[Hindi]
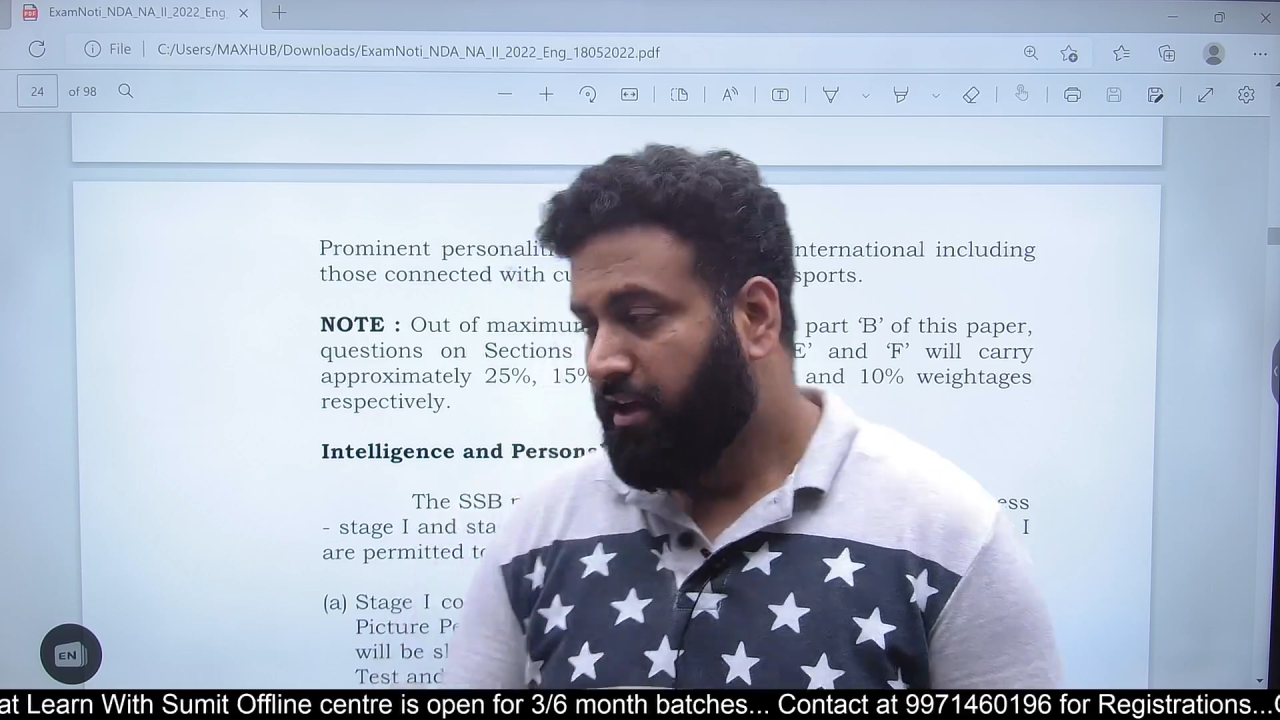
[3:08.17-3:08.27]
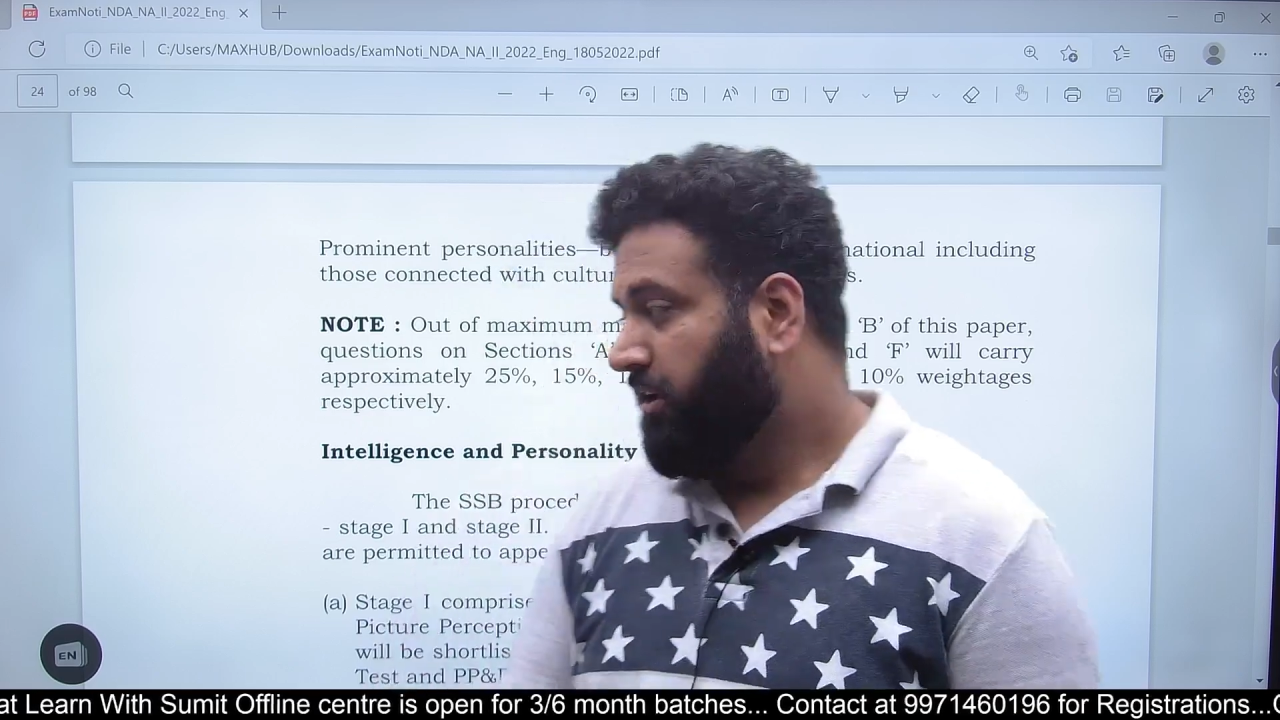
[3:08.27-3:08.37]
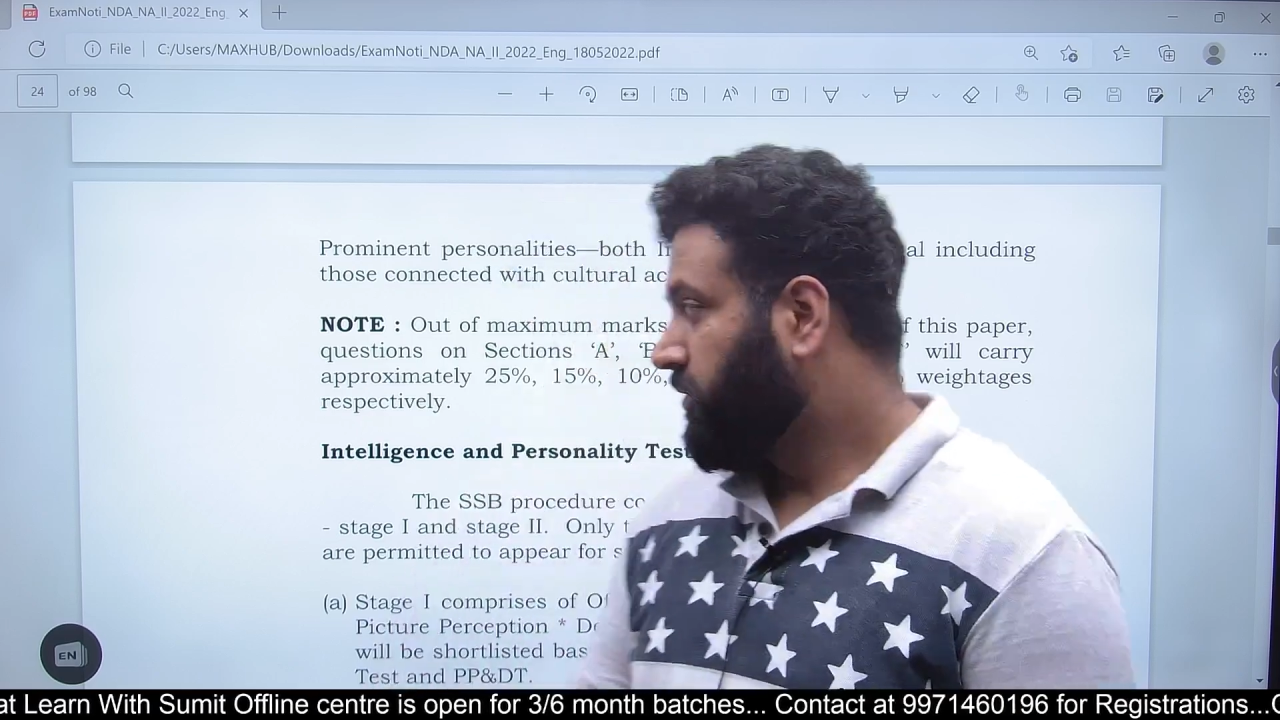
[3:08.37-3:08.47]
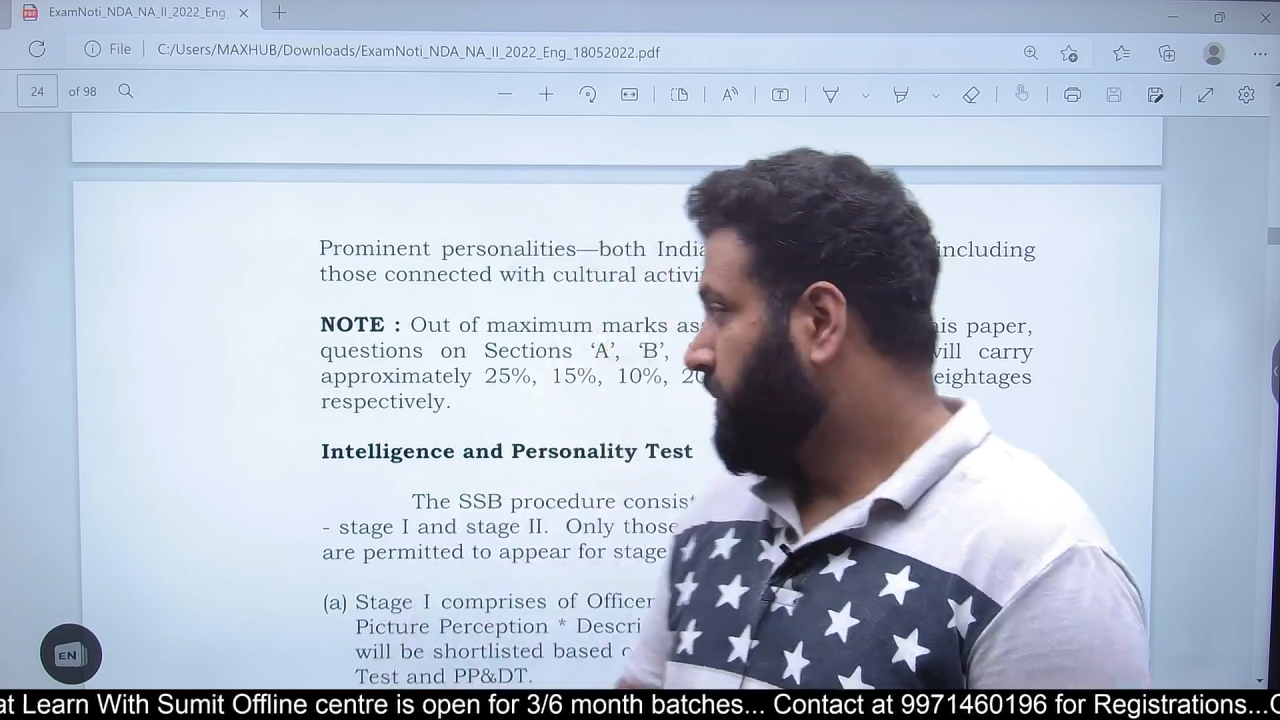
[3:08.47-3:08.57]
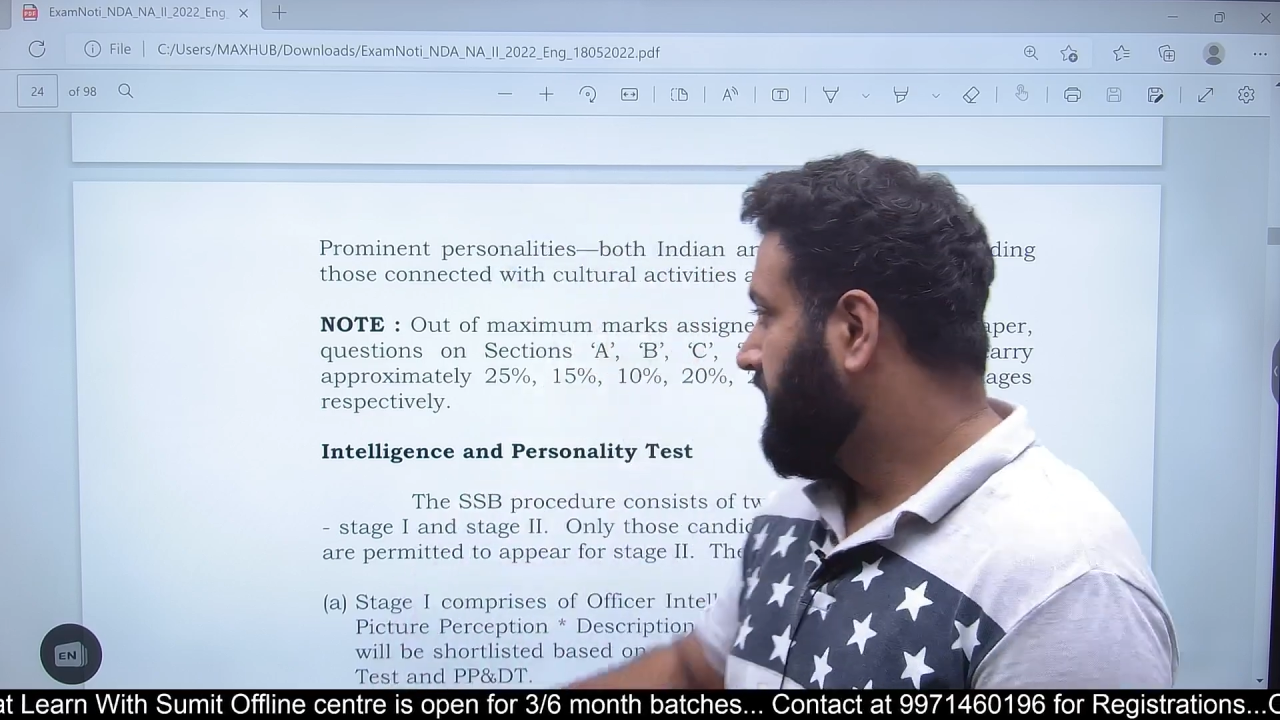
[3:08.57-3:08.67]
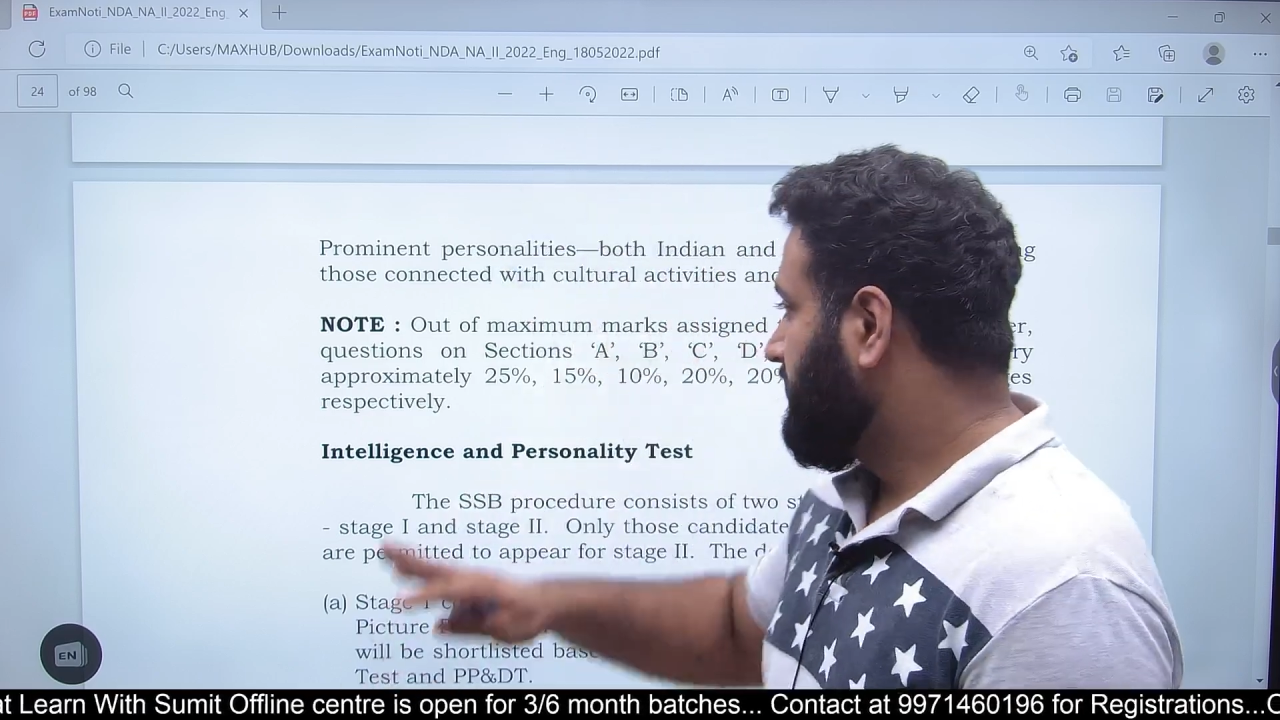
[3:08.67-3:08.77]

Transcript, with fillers: तो भाई